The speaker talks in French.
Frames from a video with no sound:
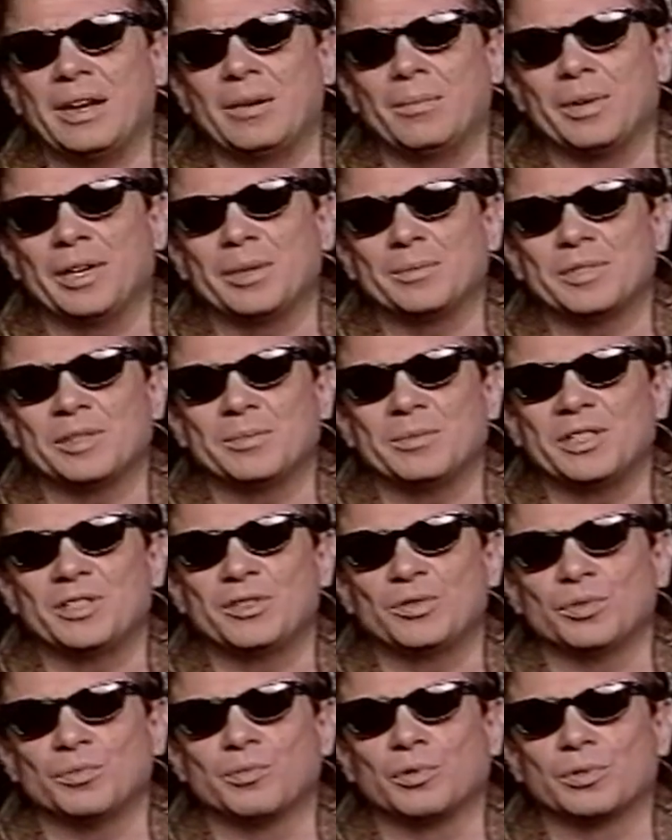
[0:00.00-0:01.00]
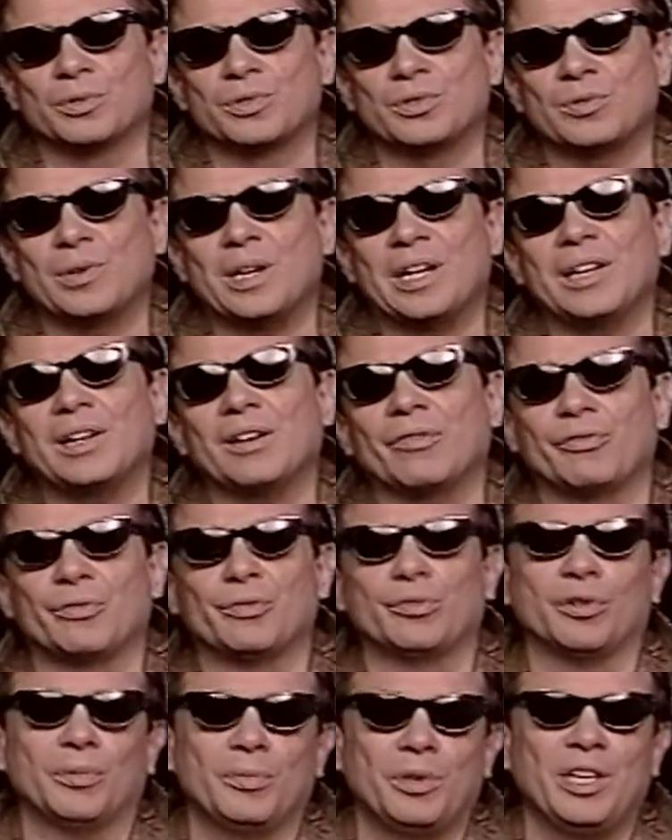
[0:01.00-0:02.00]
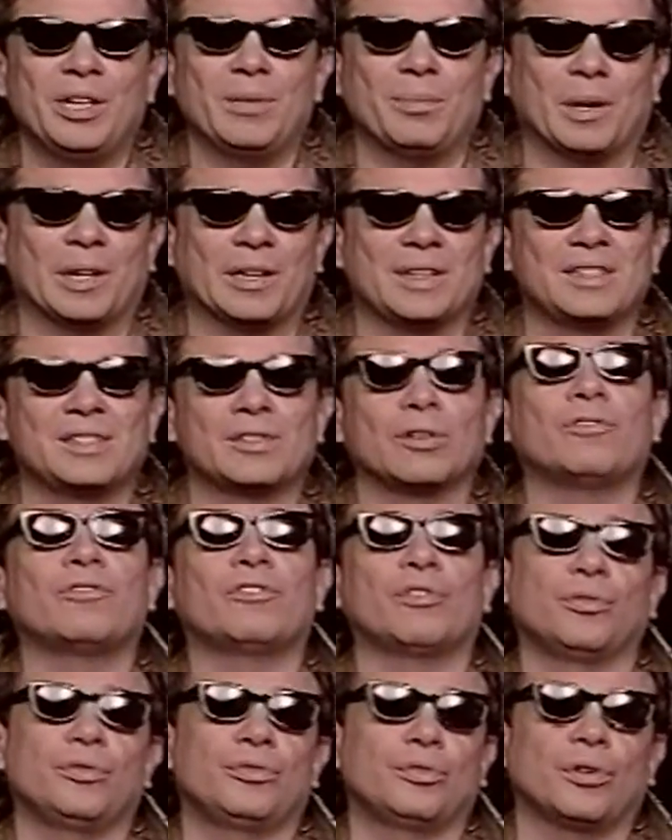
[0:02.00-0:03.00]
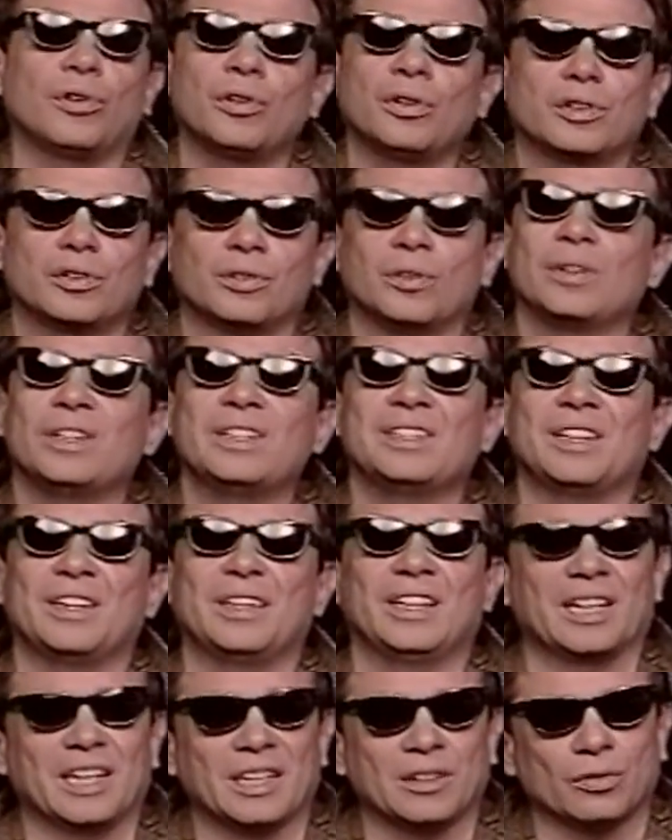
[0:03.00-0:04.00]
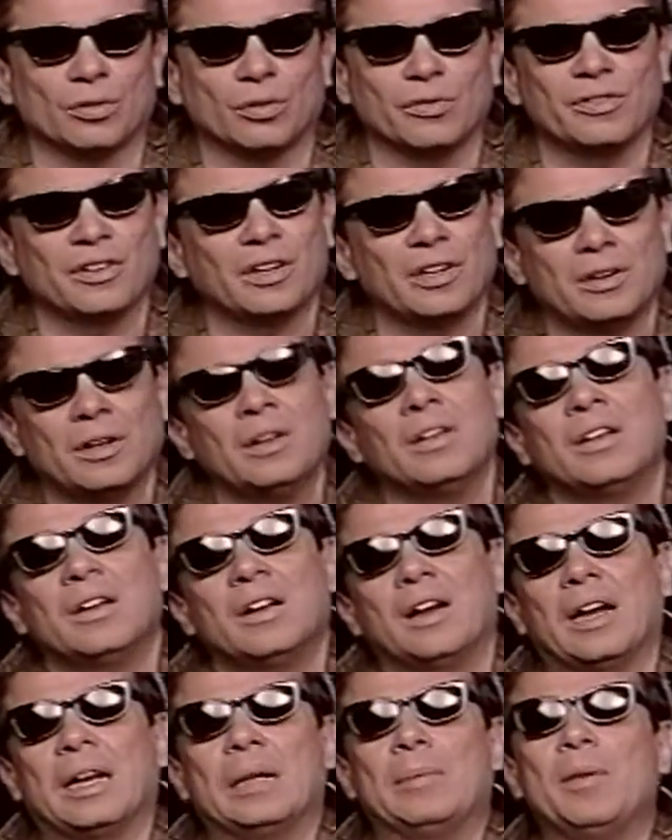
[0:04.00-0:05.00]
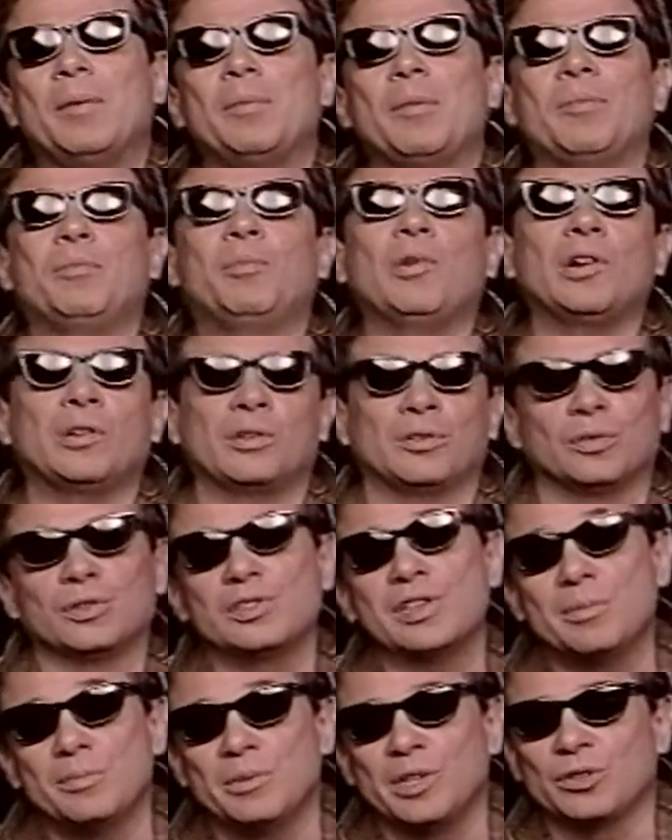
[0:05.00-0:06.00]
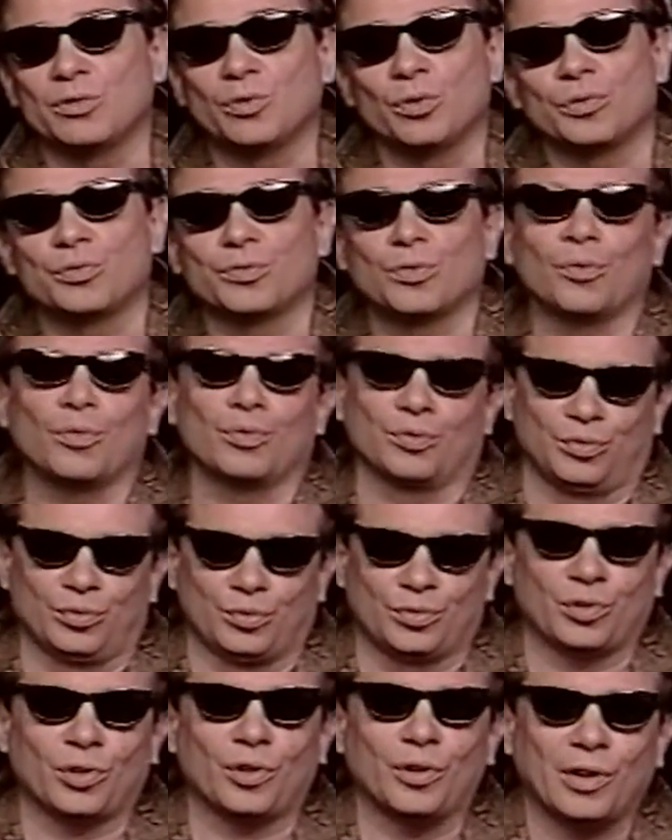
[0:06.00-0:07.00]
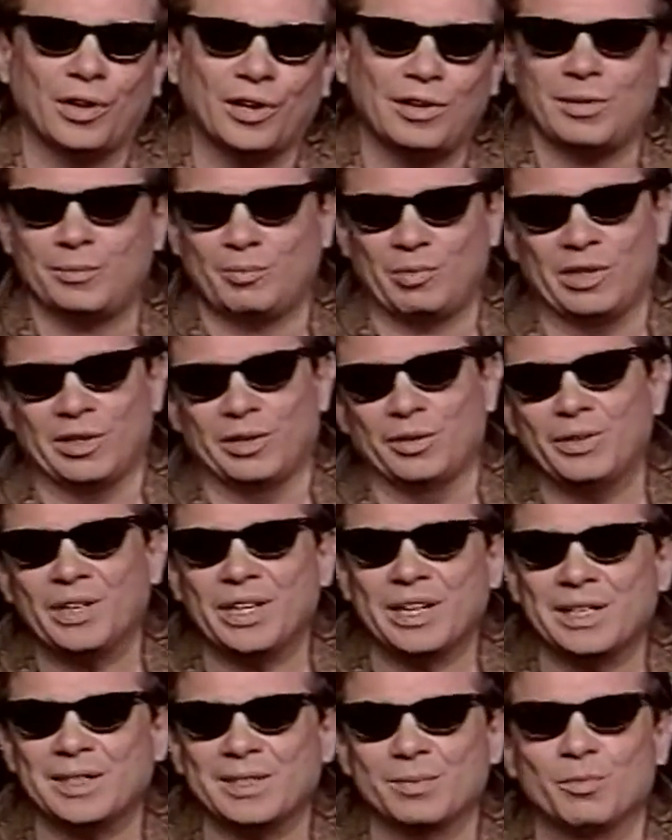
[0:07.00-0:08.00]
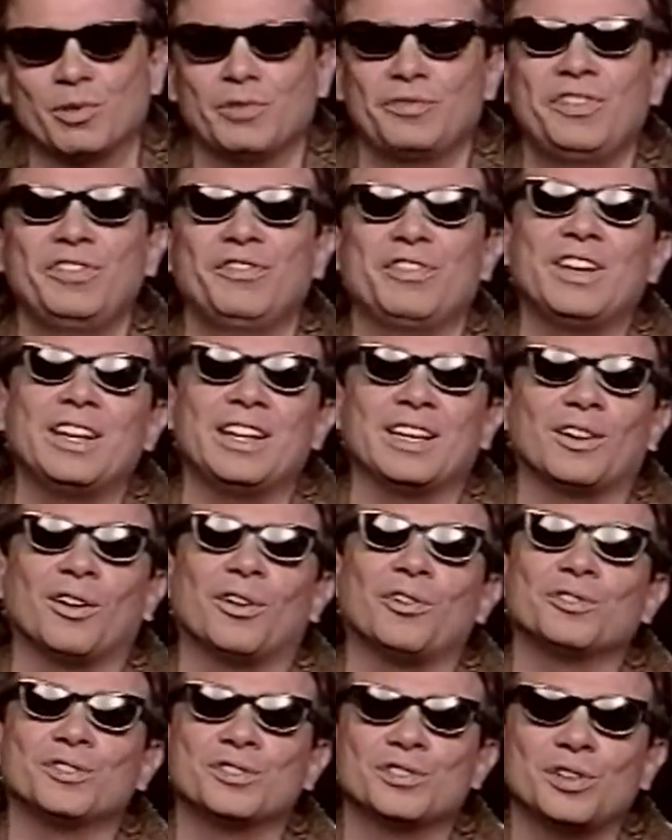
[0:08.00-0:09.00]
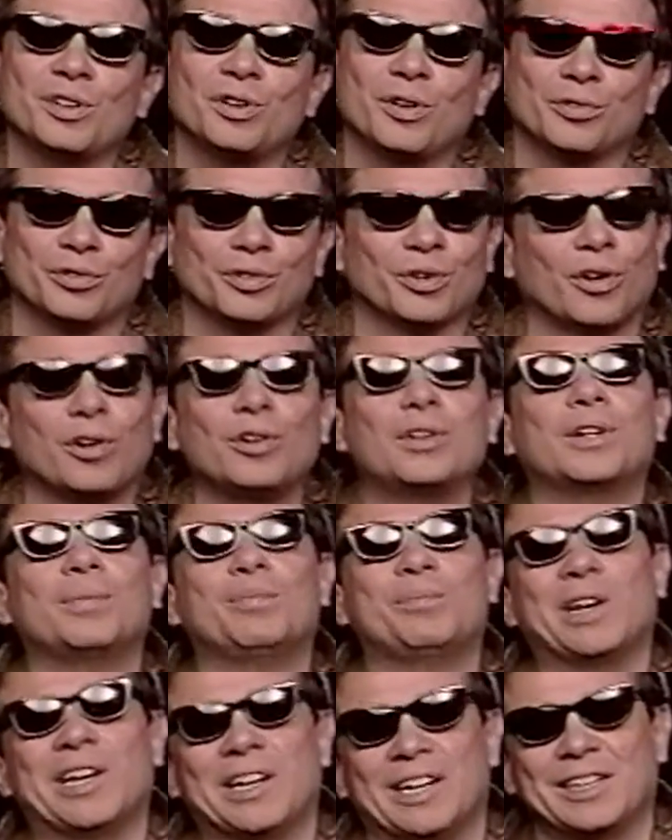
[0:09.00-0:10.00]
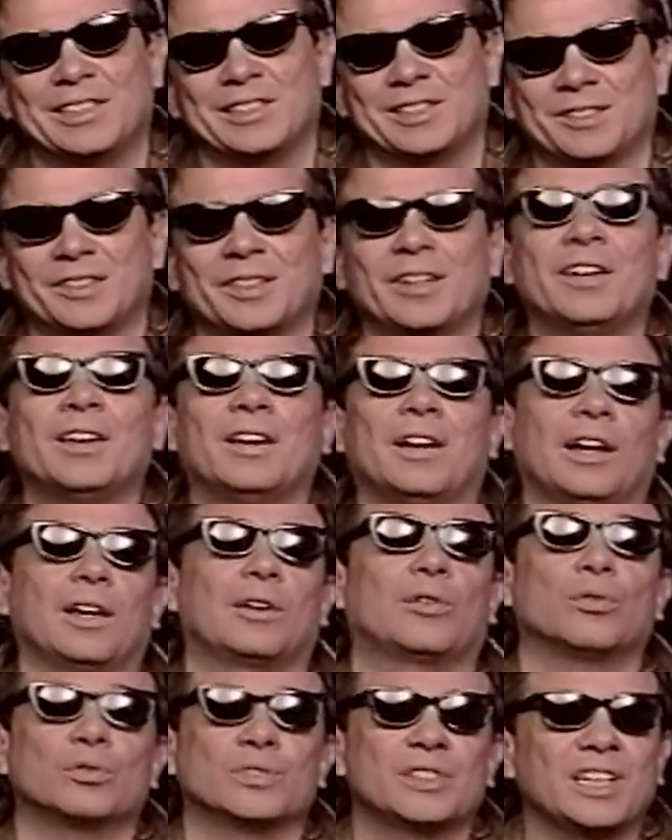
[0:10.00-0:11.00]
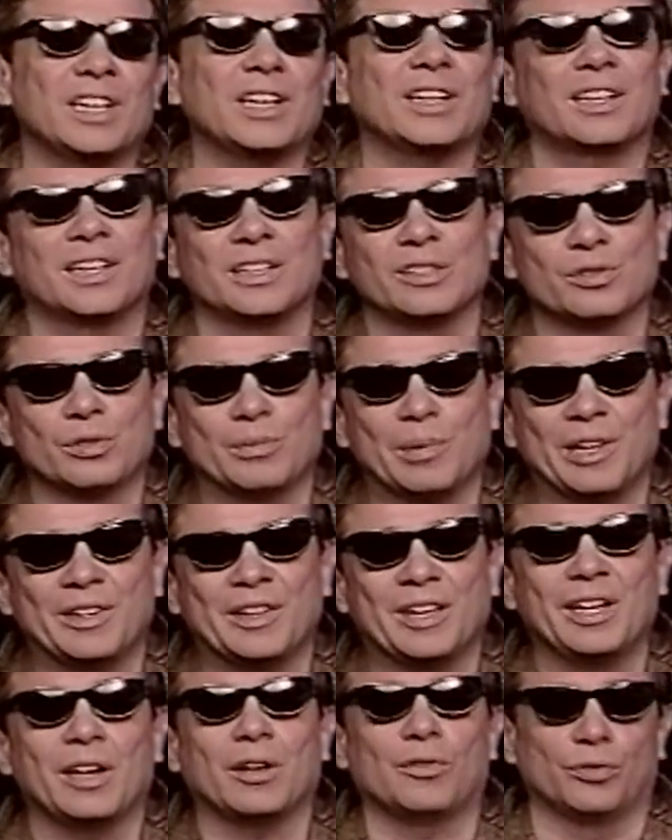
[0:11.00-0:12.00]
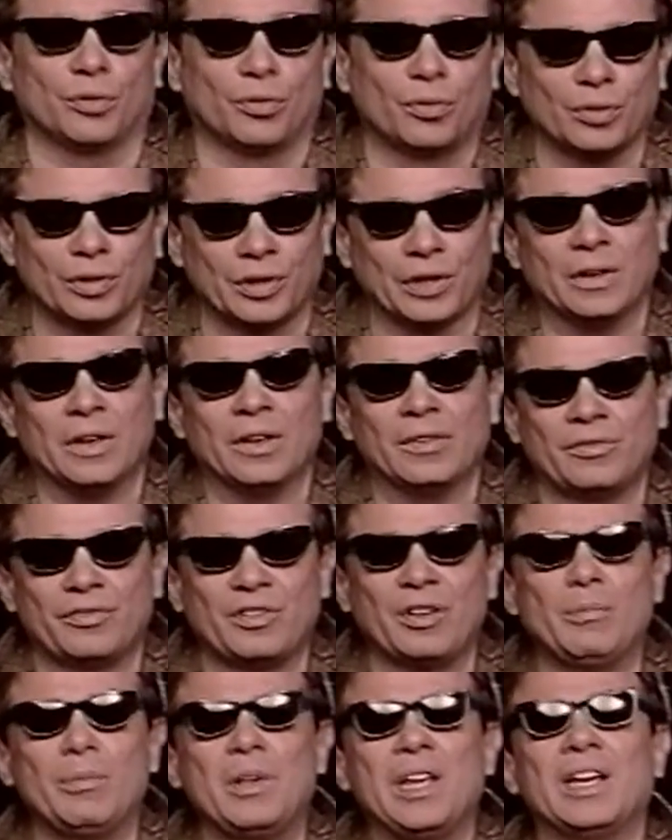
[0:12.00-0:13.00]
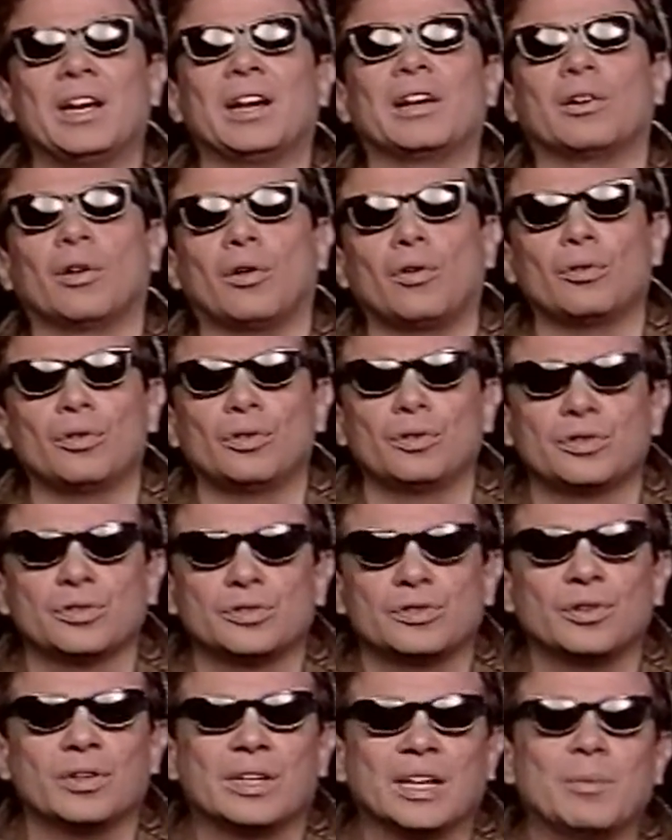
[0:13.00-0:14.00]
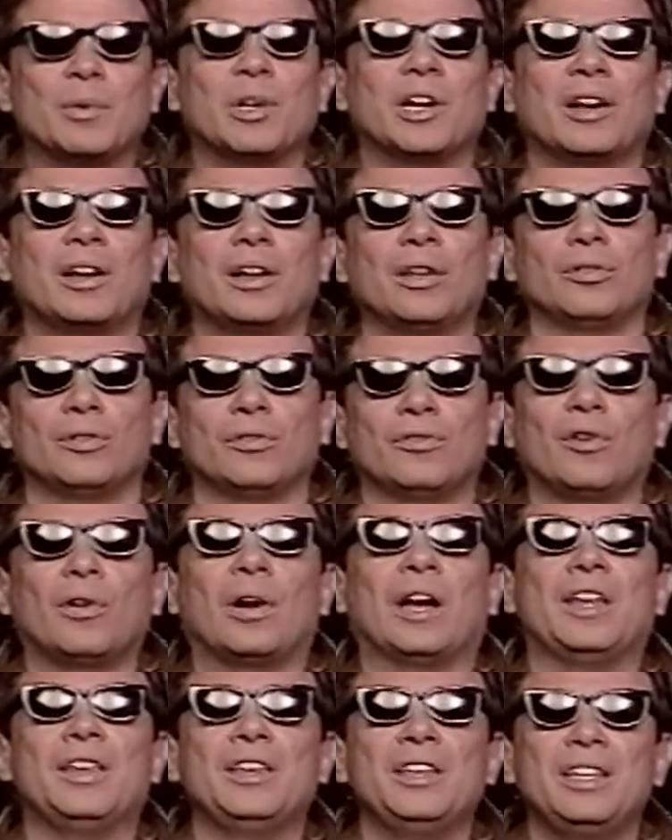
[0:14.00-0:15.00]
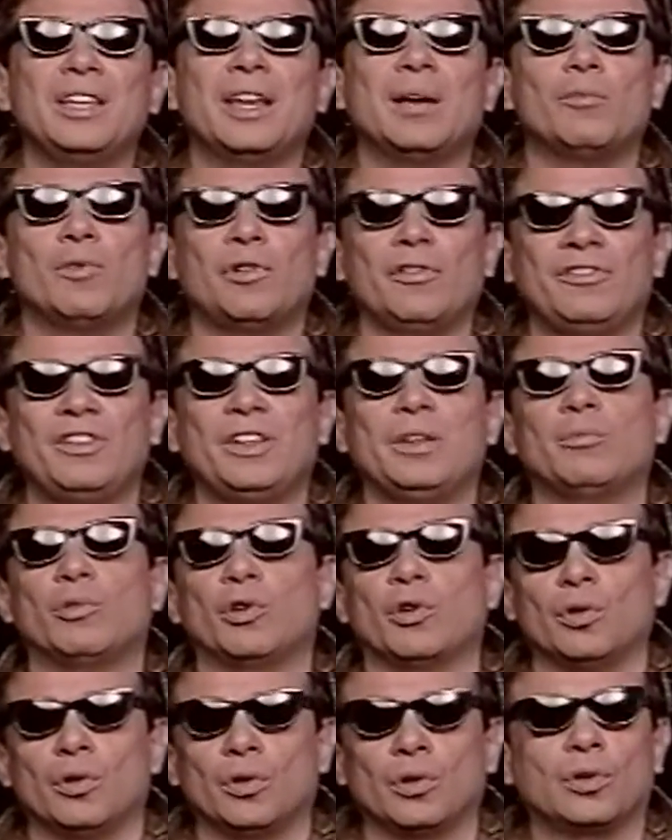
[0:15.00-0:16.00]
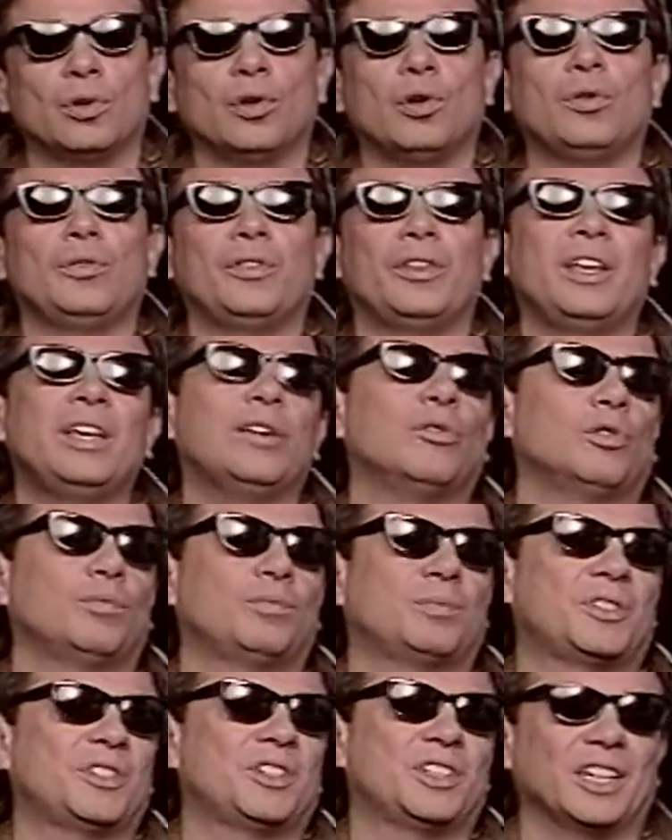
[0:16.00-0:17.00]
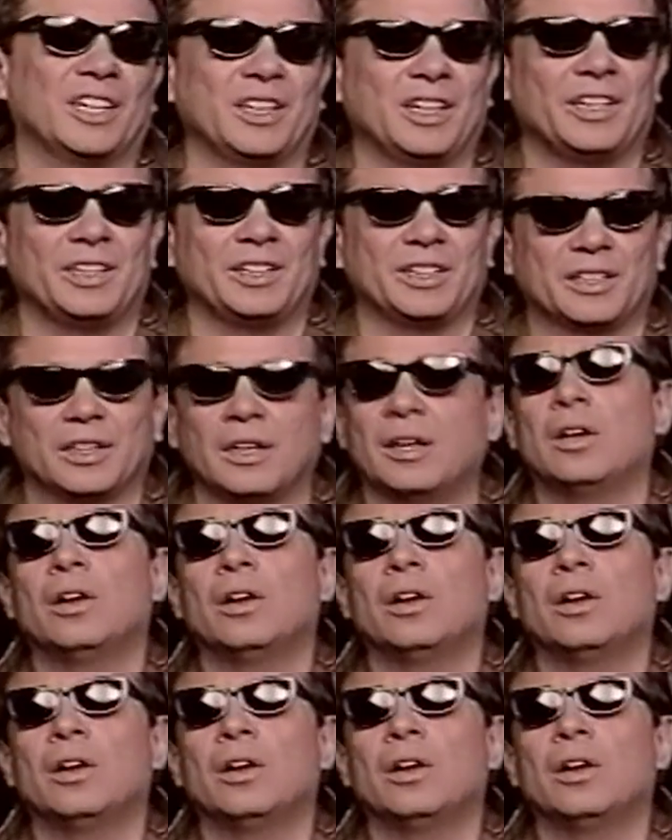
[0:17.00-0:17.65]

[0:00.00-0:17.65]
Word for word: Mesdames et messieurs, bonsoir, fut dominé par les enfants du rock dans les années 80. À la même époque, nos amis Toton d'Outre-Rhin, Pléonasme, vivaient les grandes heures du rock Palace, Un concert quinzomadaire donc, filmé à grand luxe de caméra devant un inamovible logo néo-psychédélique.